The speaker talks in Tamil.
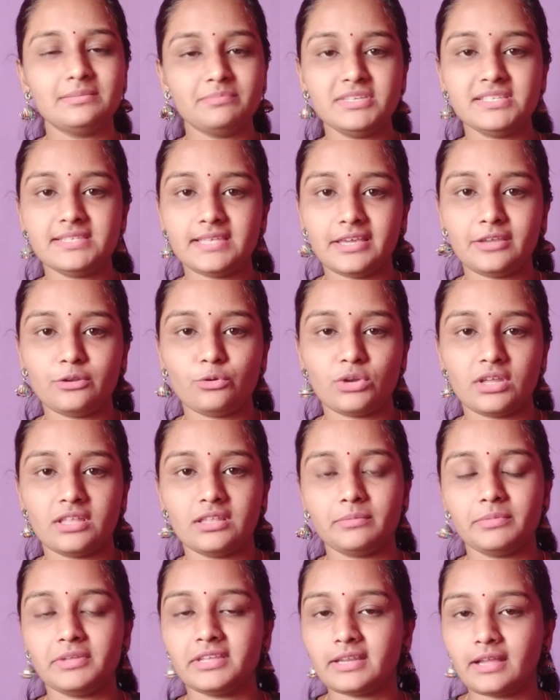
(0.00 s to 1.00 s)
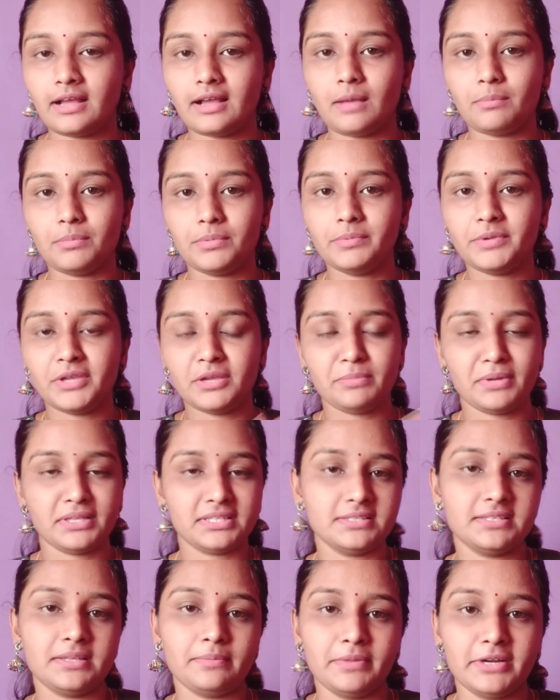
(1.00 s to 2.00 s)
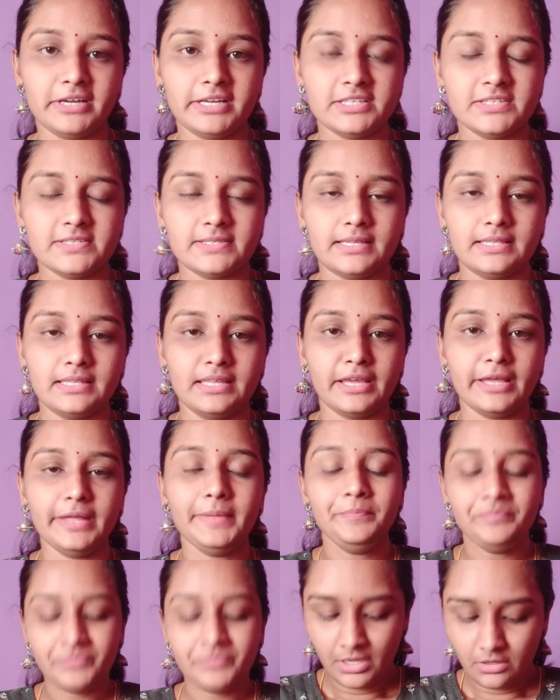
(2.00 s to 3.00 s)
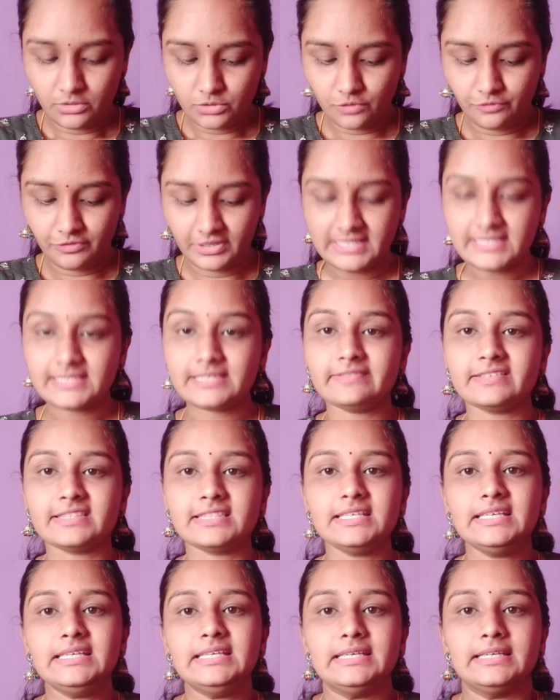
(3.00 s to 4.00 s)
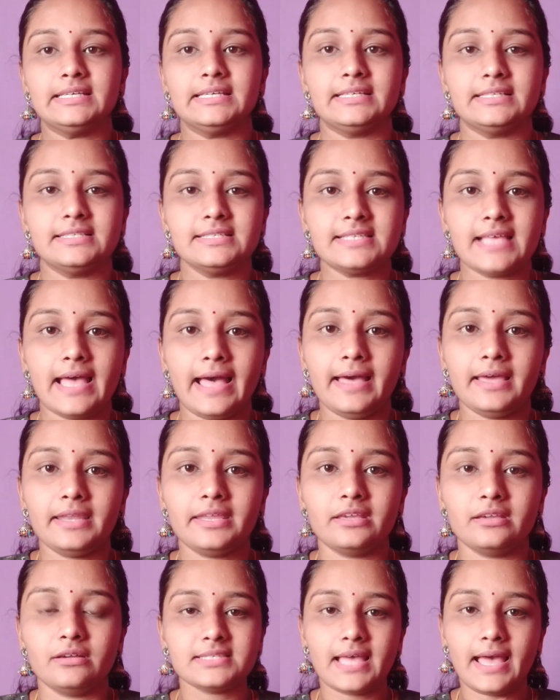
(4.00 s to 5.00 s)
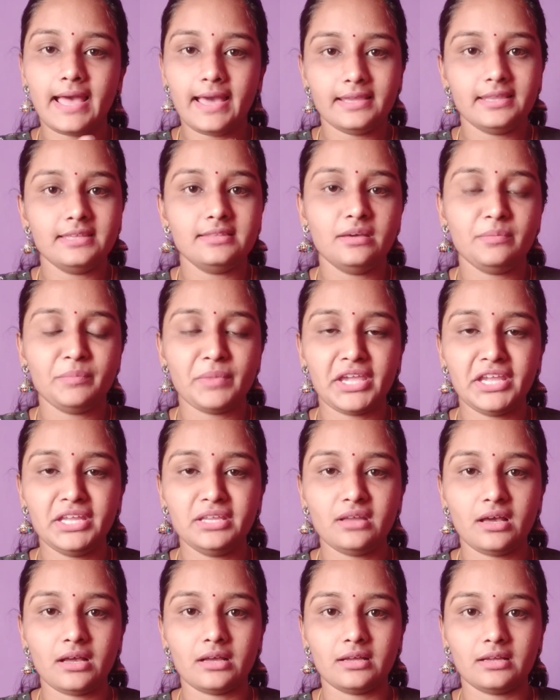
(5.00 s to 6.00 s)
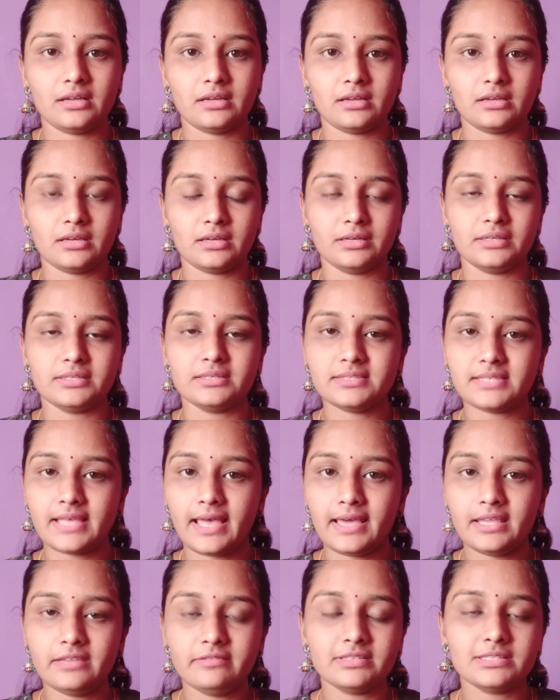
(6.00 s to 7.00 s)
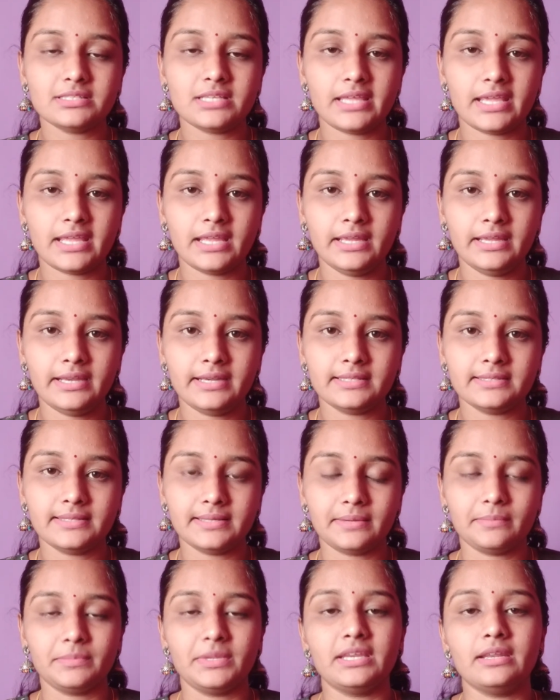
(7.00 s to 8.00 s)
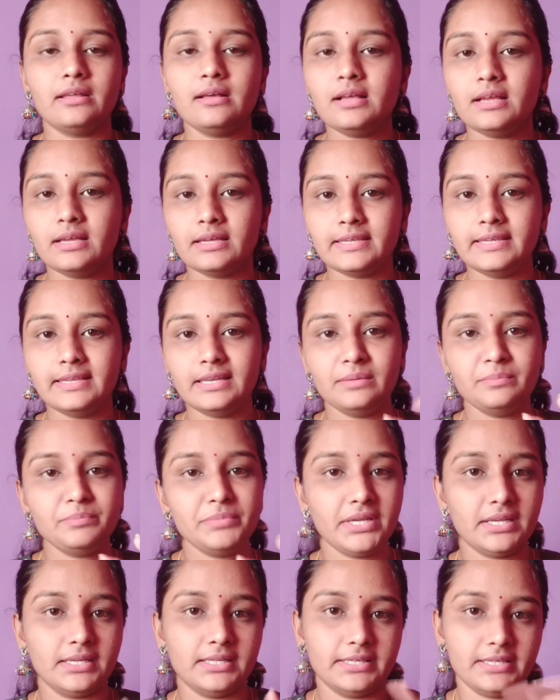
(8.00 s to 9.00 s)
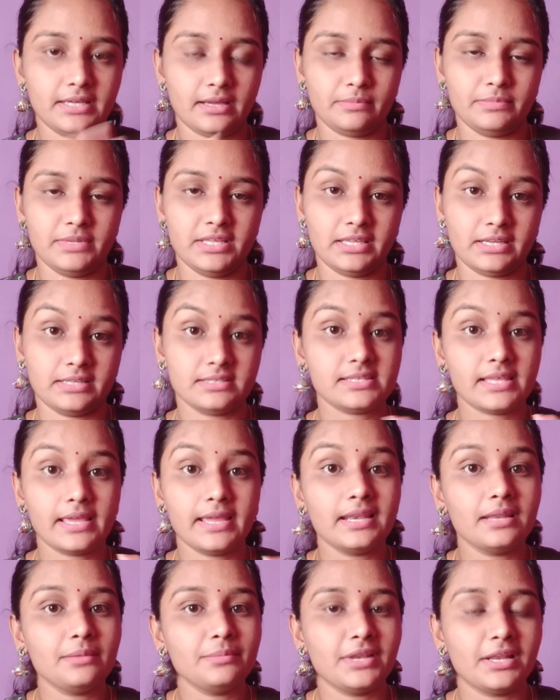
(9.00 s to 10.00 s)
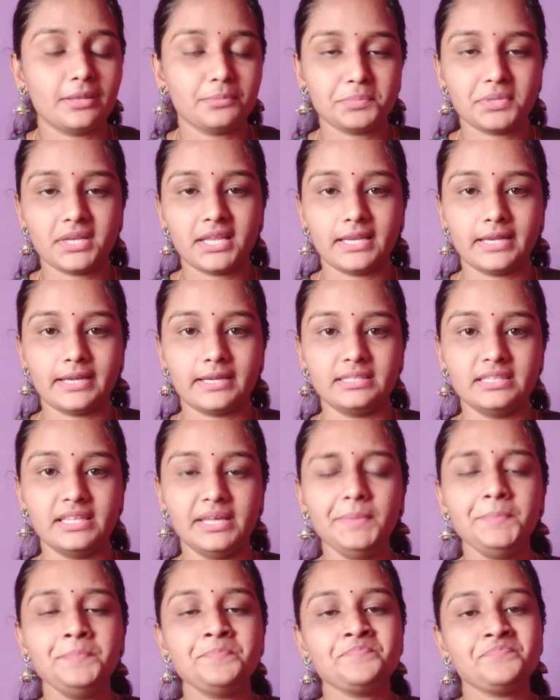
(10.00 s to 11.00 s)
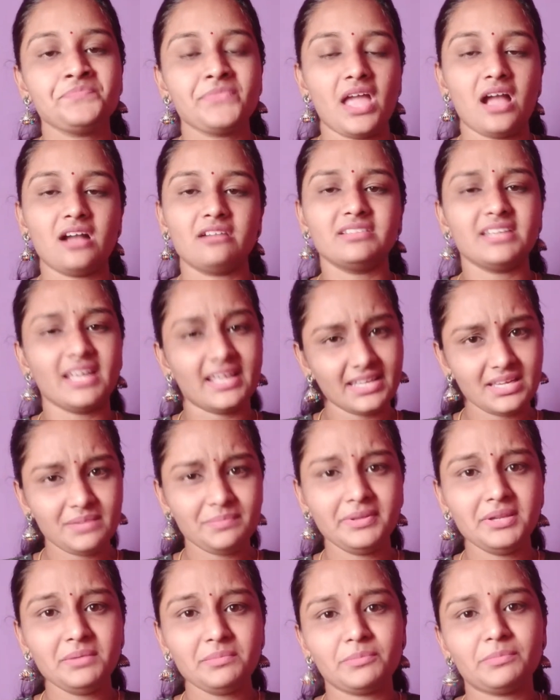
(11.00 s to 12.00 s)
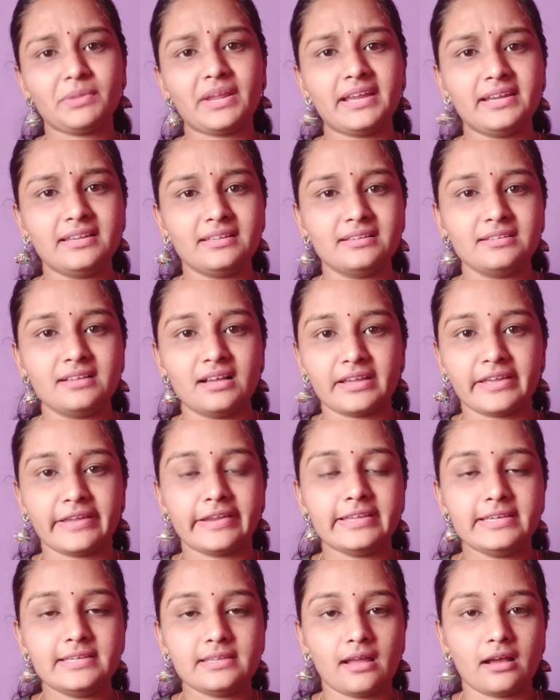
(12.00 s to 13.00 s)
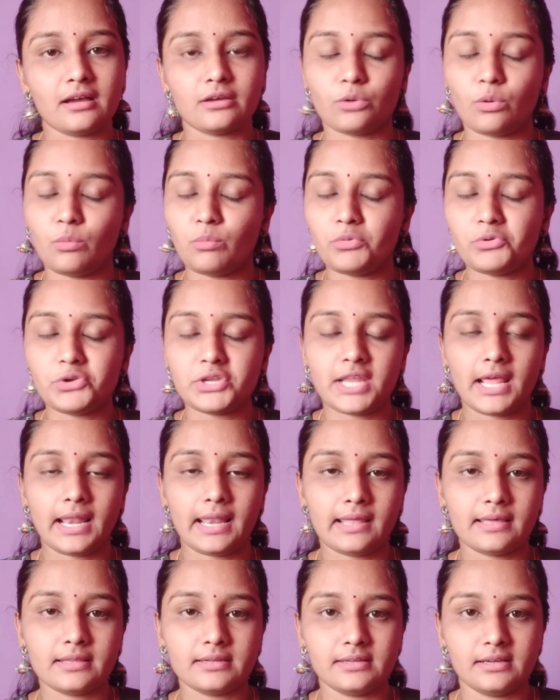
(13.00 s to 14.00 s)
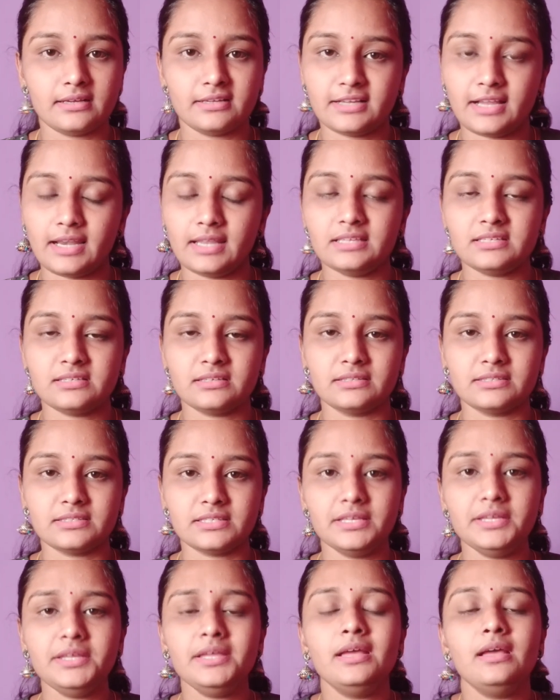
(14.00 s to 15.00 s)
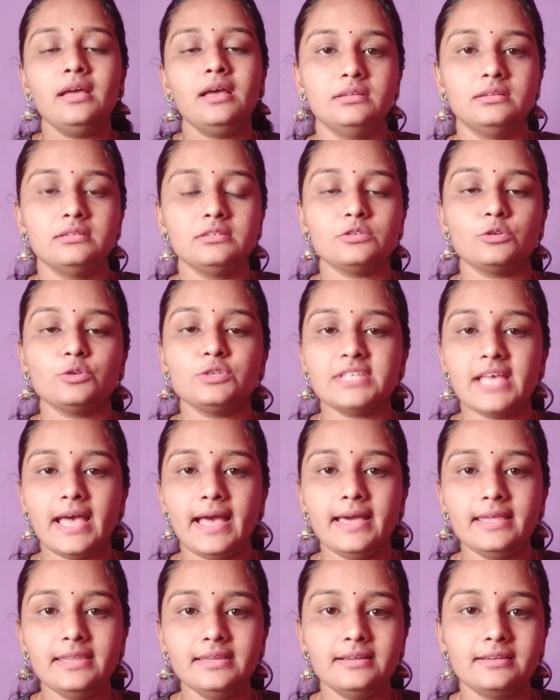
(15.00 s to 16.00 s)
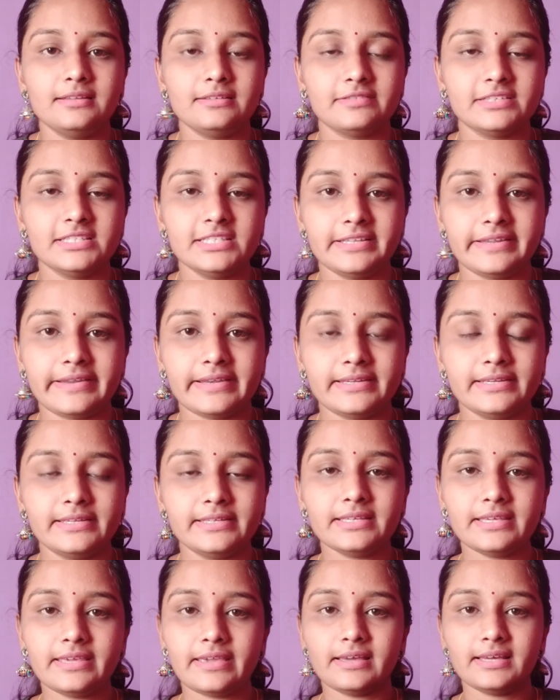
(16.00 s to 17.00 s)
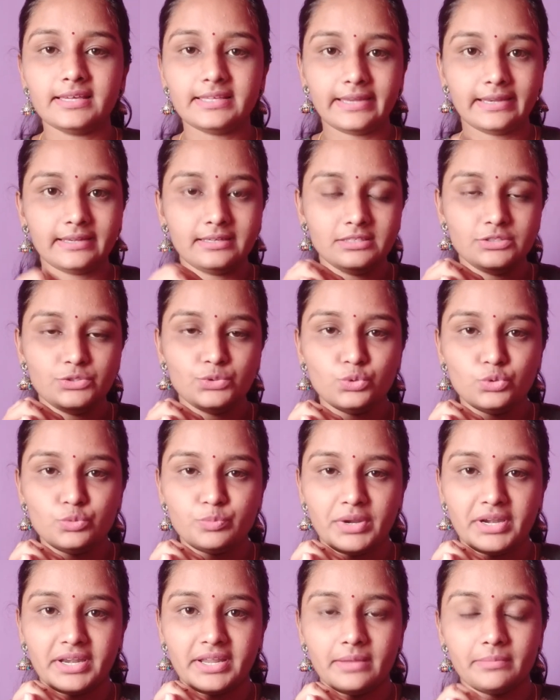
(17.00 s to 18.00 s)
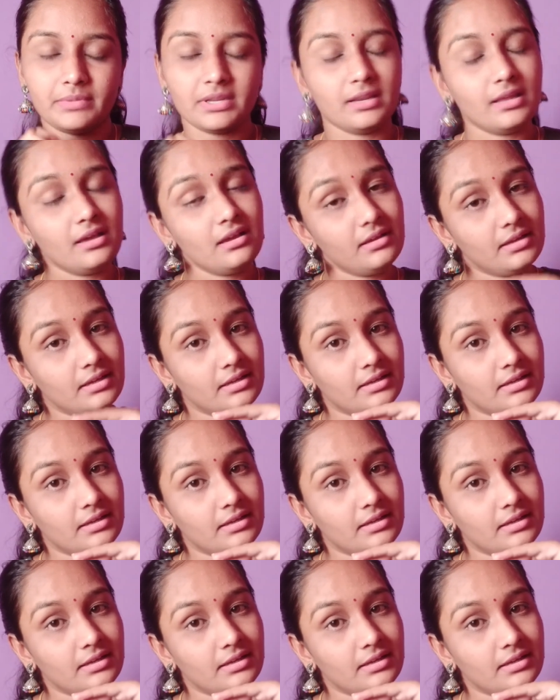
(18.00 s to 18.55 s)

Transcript: மிஸ் ஆயிடக்கூடாது அப்படிங்காக அப்பப்போ இங்க பார்த்தா தப்பா நினைச்சுக்காதீங்க சோ ஃபர்ஸ்ட் வந்து சாரி சாரி தான் மெயினா சாரி வந்து நான் எங்க எடுத்தேன் அப்படின்னா இளம்பிள்ளை அப்படிங்கிற சேலம் இளம்பிள்ளையில எடுத்தேன் அங்க நிறைய பேர் இப்ப பிரைடலுக்கு அங்க எடுக்கிறாங்க ரொம்பவே நல்லா இருக்கு அங்க கலெக்ஷன்ஸ் ஸோ சாரி கலர் வந்து ரெட்டு ஏன் ரெட்டு சூஸ் பண்ணேன் அப்படின்னா